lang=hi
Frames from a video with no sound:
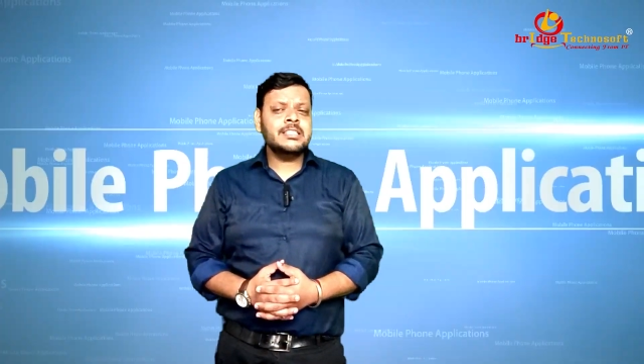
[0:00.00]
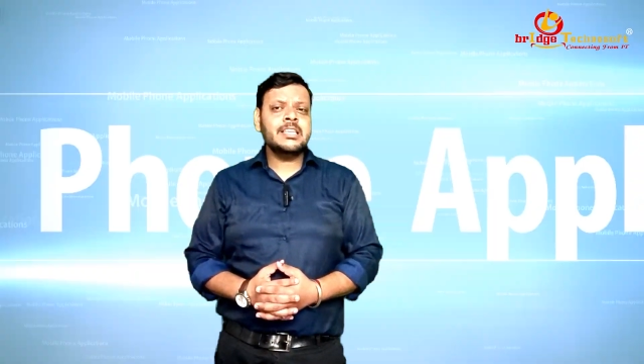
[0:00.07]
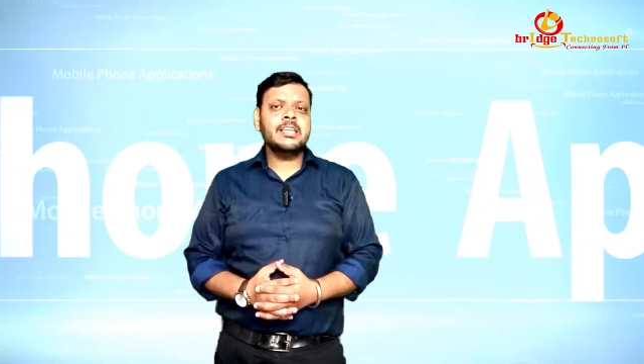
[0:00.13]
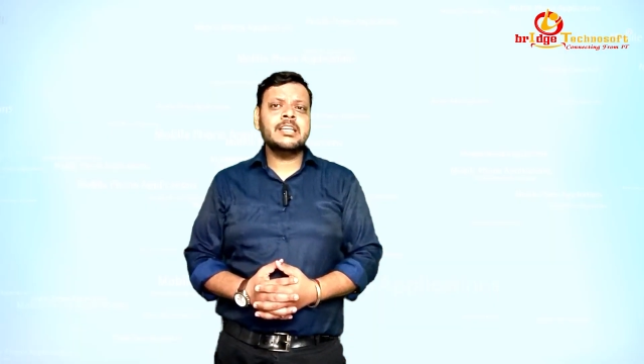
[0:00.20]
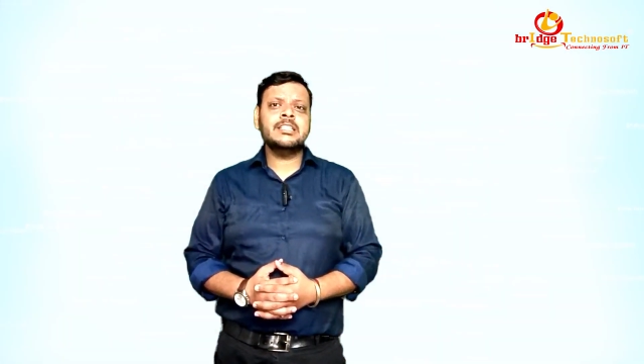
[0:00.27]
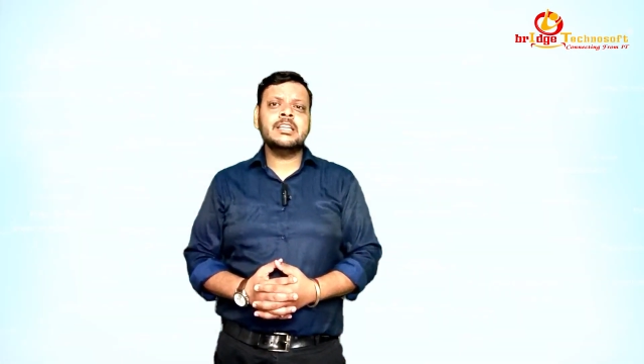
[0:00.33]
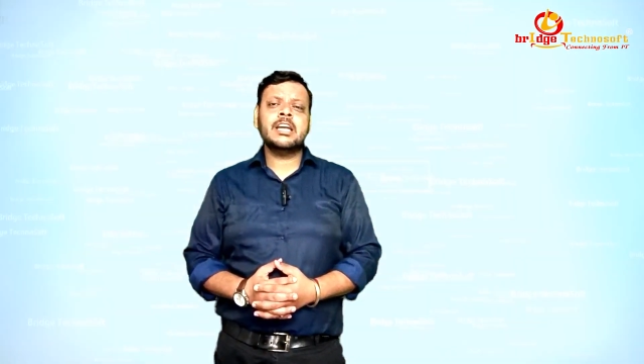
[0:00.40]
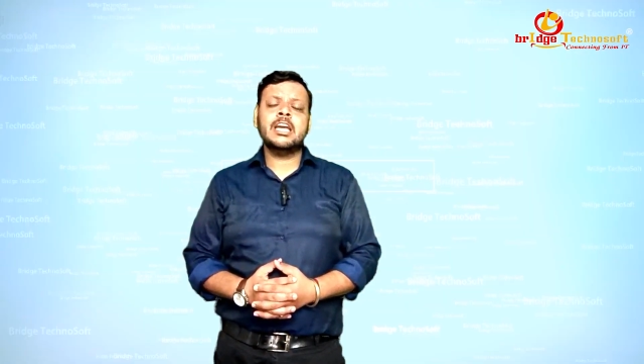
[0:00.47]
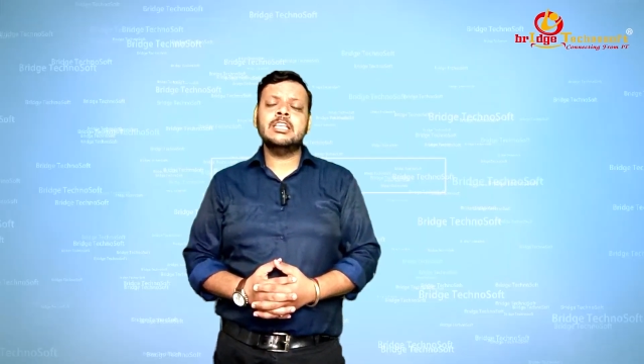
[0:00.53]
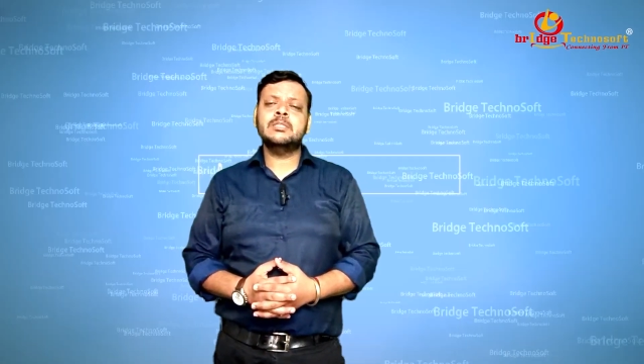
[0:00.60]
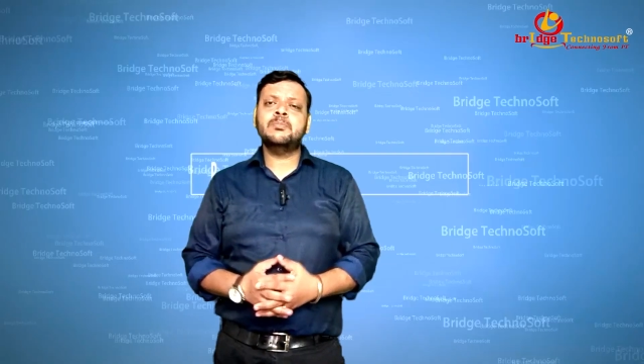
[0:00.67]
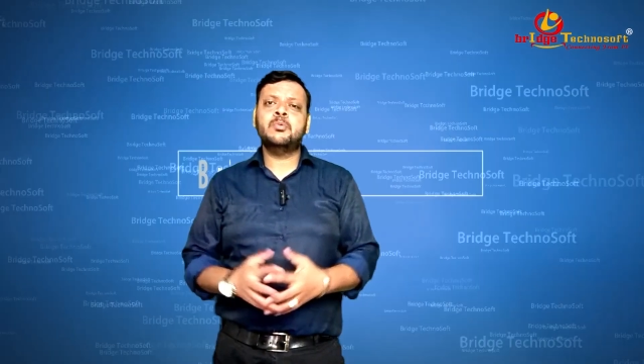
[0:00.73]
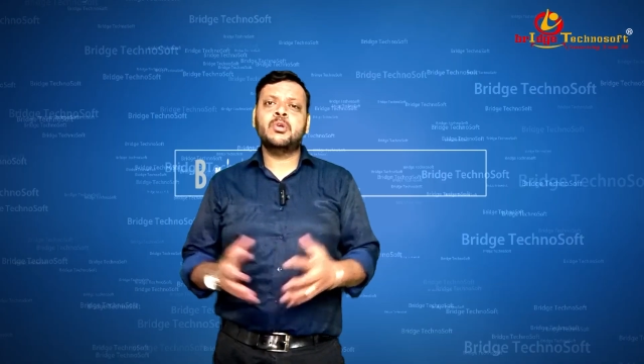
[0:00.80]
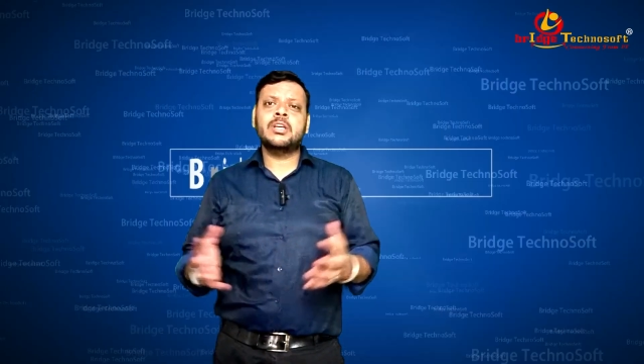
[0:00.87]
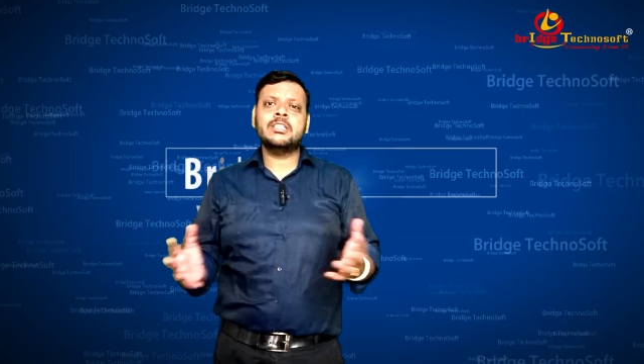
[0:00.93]
इस तरीके से
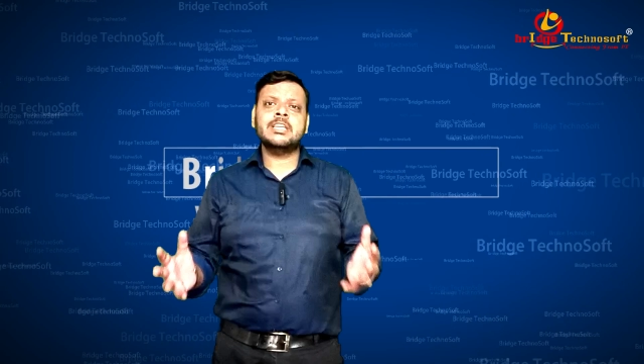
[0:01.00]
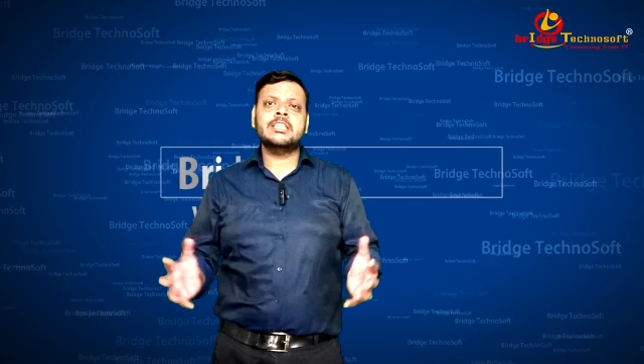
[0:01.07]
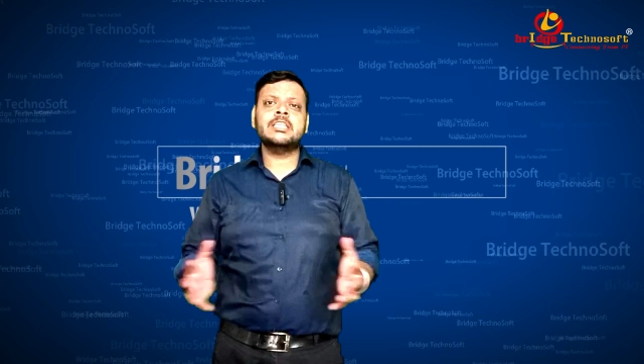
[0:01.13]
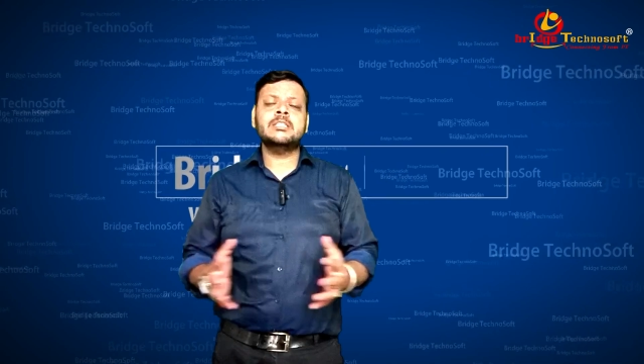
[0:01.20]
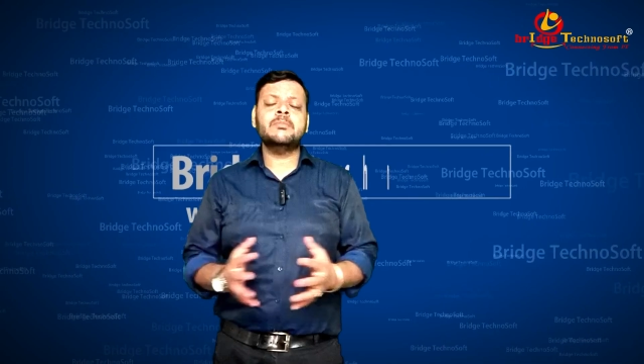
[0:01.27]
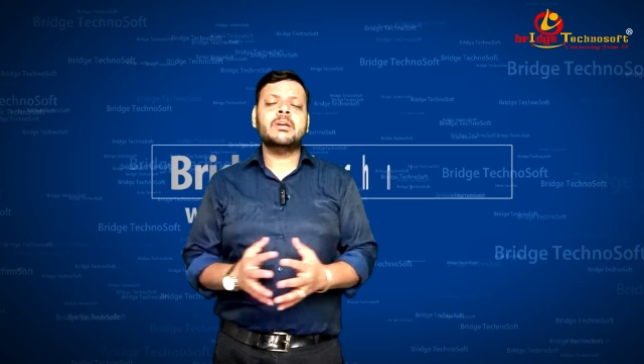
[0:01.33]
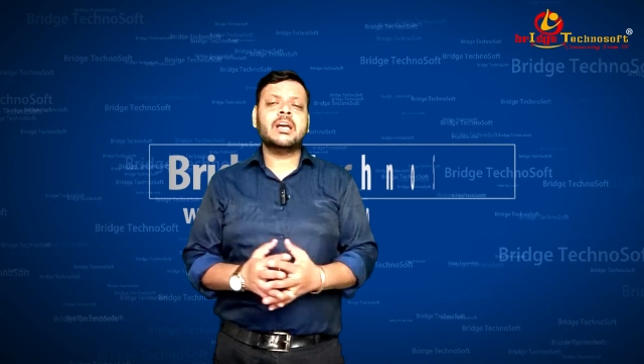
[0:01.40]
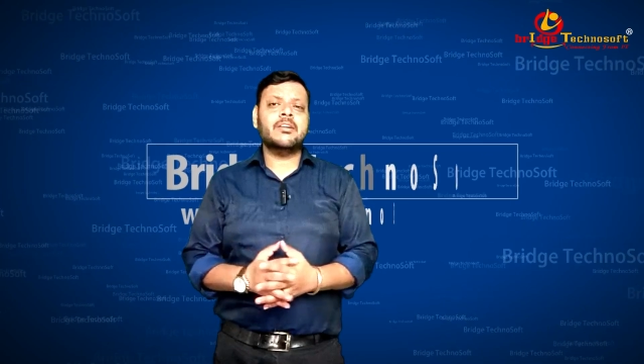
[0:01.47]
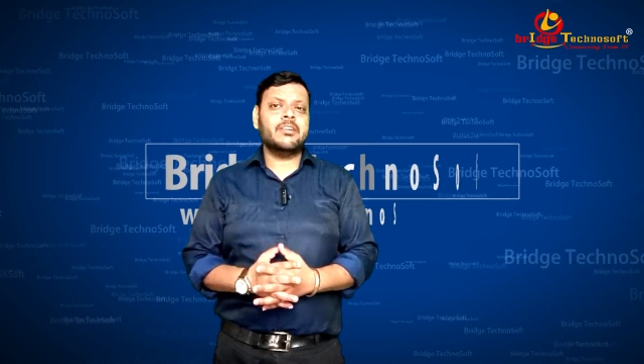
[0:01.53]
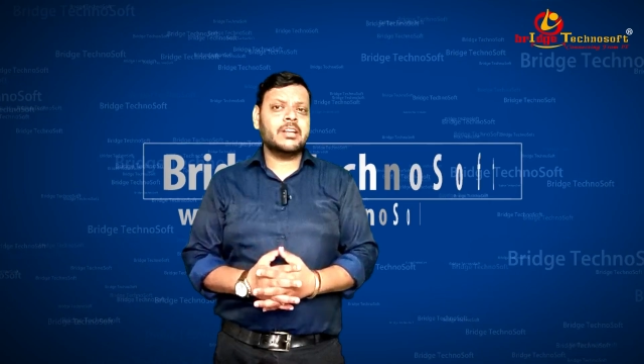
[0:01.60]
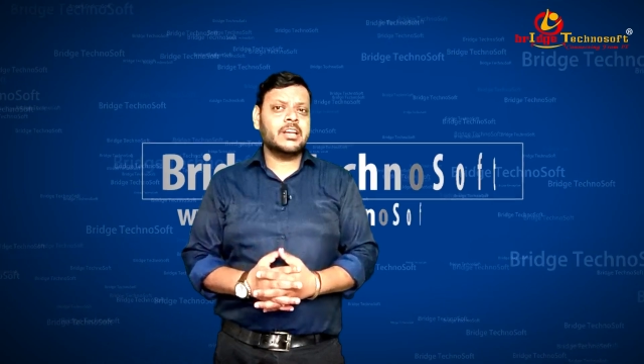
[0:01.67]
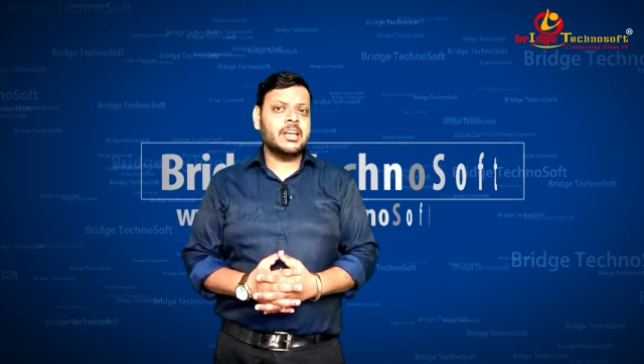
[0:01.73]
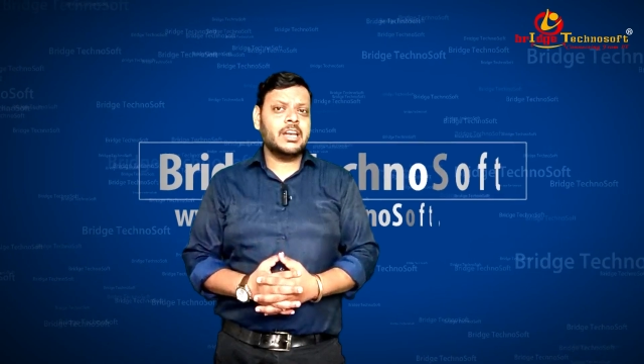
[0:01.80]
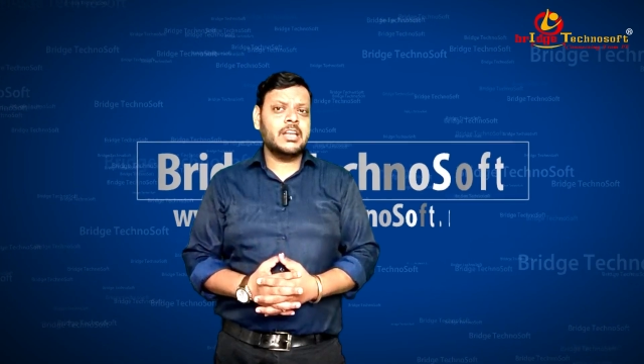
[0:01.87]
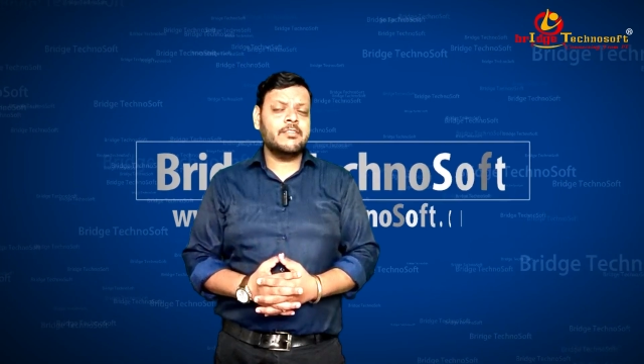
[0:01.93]
गाइज पूरा सीरीज मैं
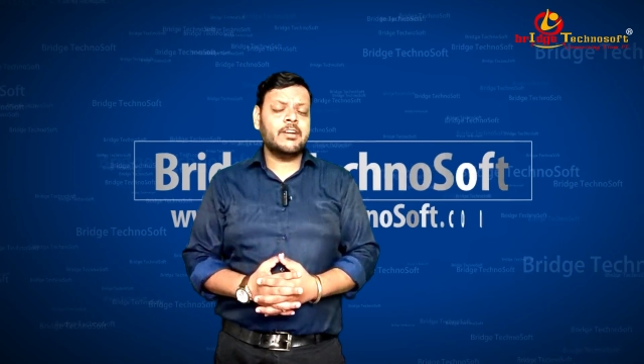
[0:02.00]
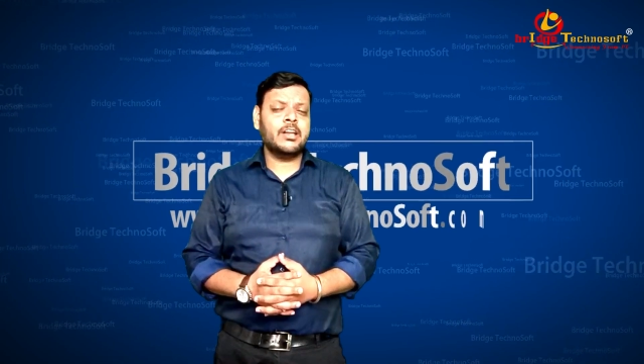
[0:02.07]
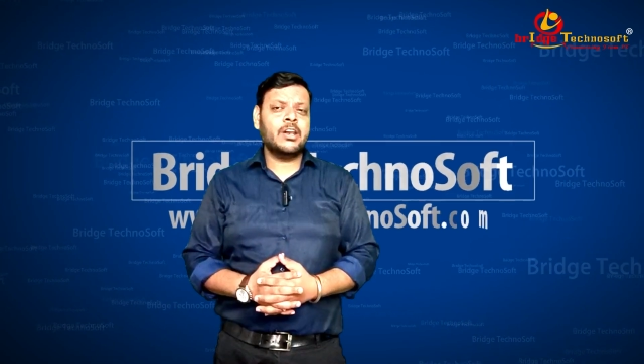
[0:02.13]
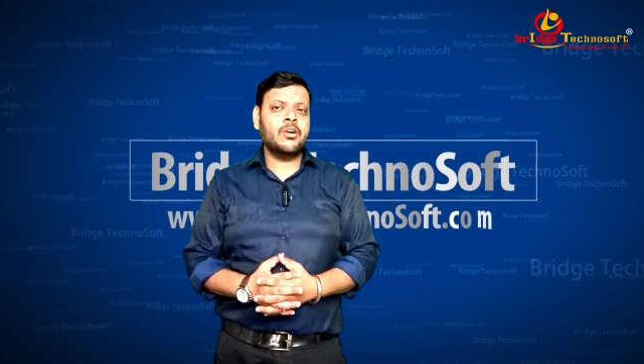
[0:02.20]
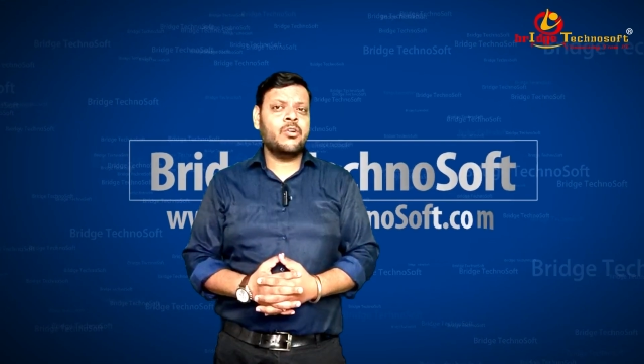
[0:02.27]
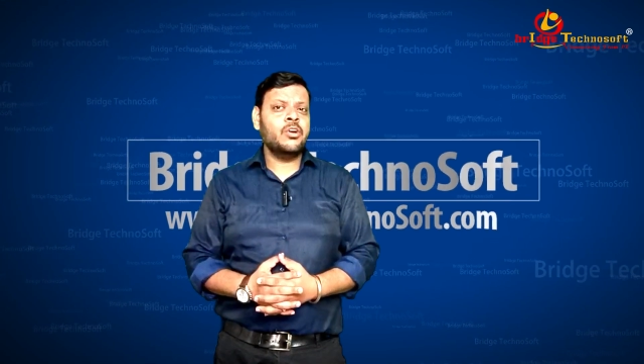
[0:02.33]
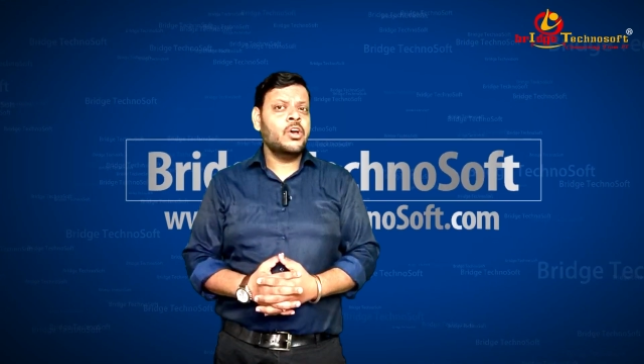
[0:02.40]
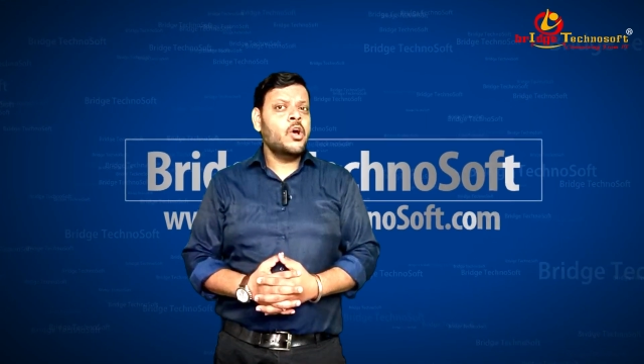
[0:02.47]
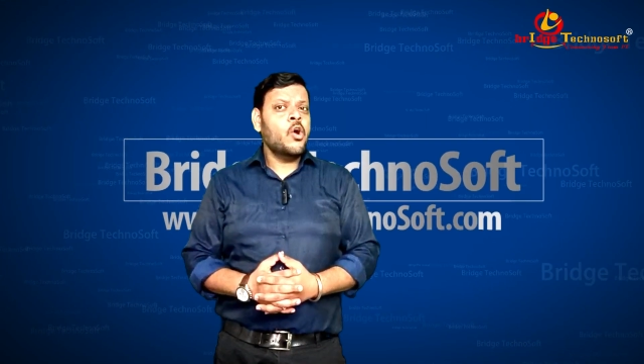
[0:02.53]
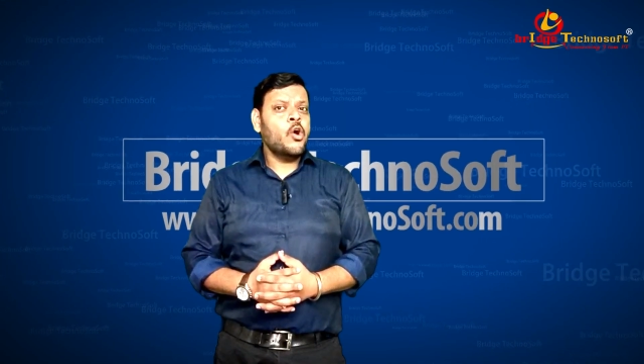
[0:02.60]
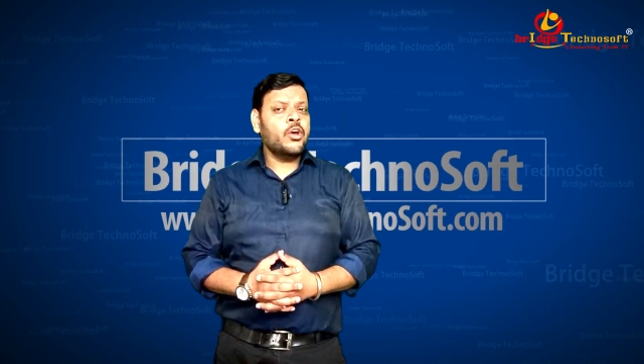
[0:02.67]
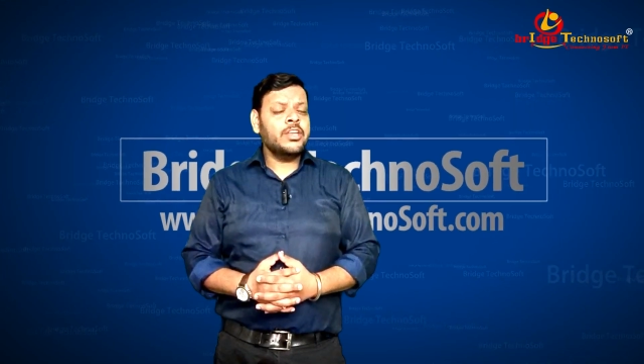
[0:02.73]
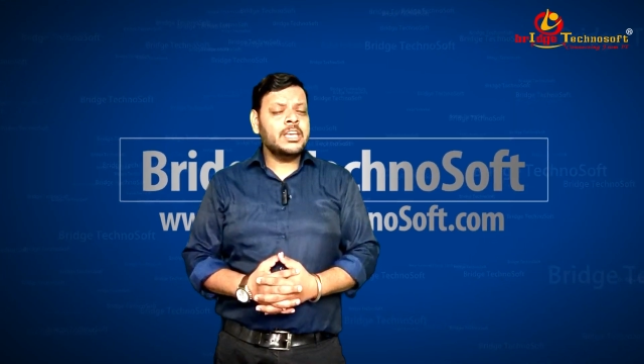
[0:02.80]
कवर करने वाला हूँ